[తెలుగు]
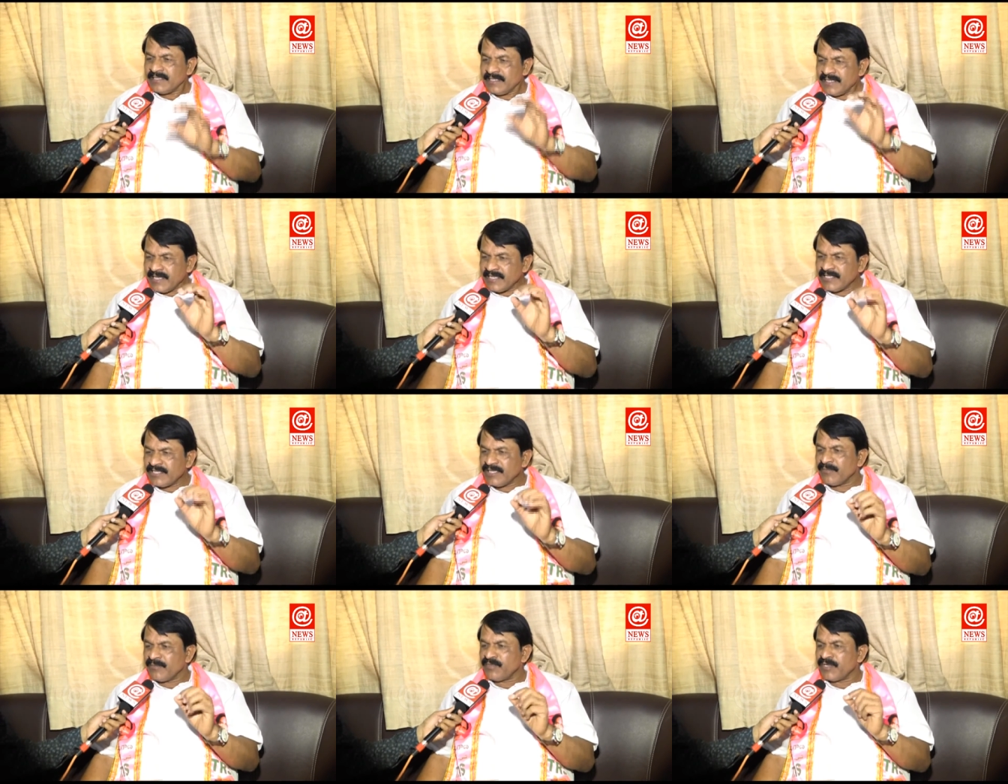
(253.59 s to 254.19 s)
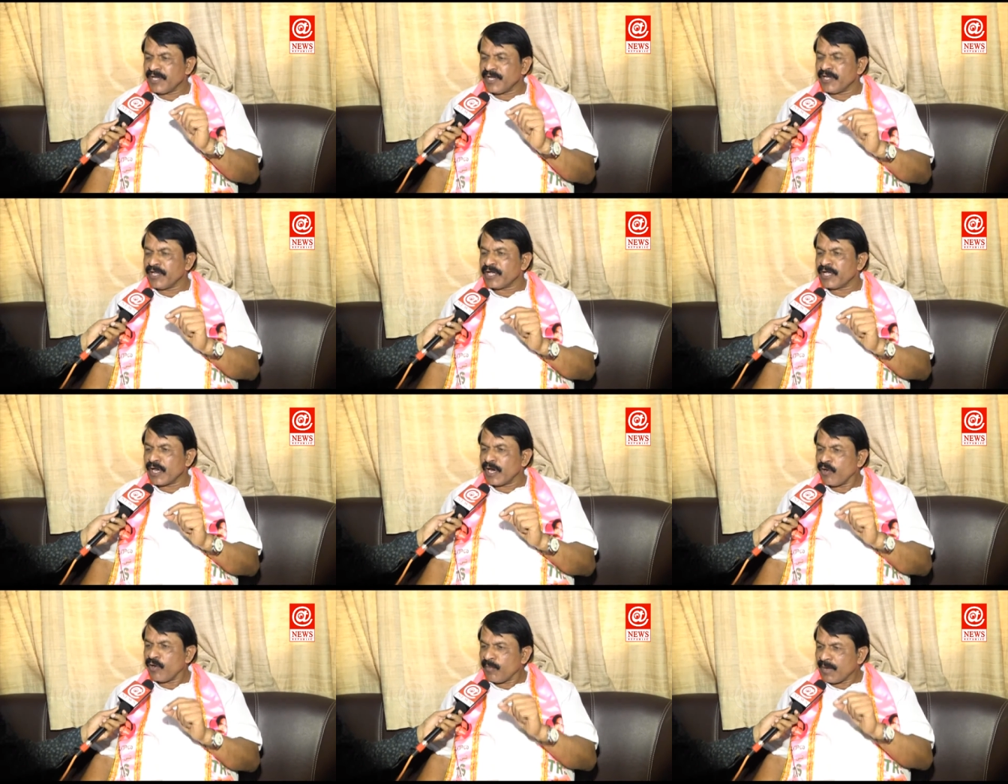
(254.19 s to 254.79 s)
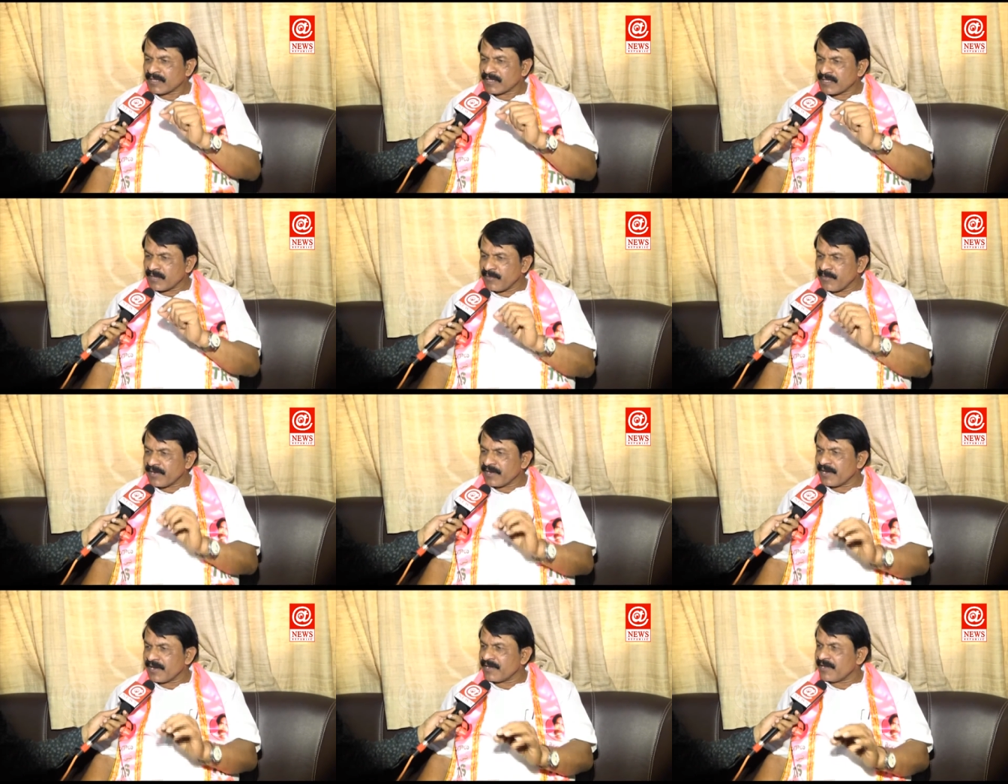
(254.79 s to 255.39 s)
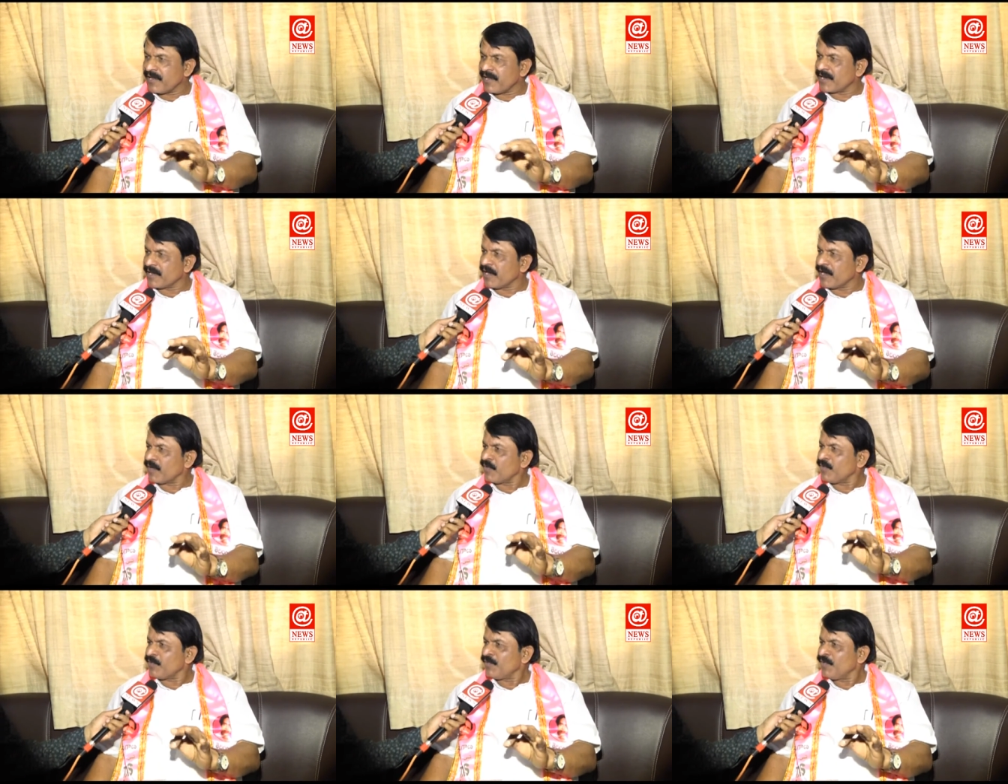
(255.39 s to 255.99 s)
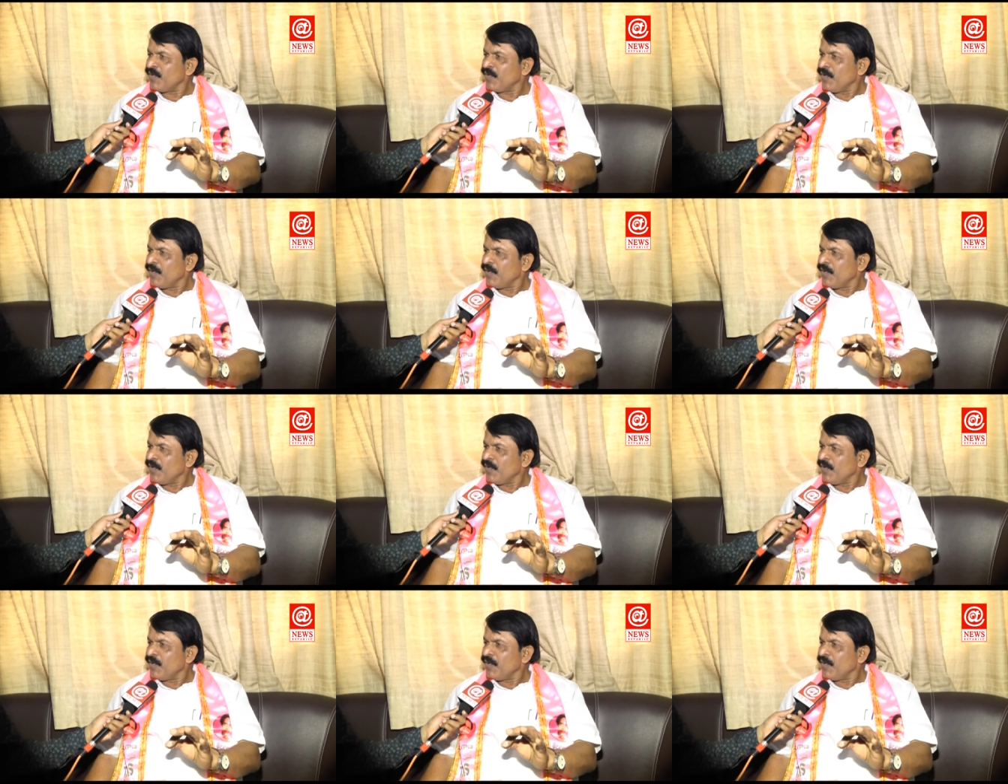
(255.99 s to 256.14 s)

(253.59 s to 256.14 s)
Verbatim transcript: జిహెచ్ఎంసీ ఎన్నికల్లో మాత్రమే కేటీఆర్ గారు